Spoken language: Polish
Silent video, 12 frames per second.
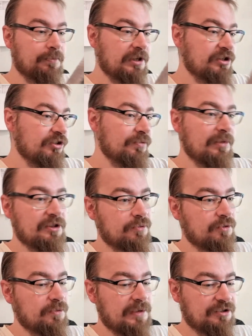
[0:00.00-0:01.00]
Będzie,
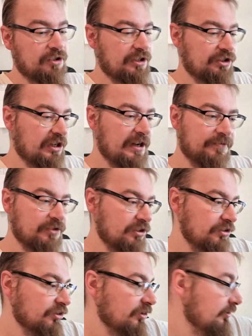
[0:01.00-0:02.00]
będą chyba trochę ciekawsze
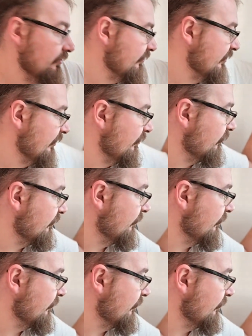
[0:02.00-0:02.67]
niż te ostatnie,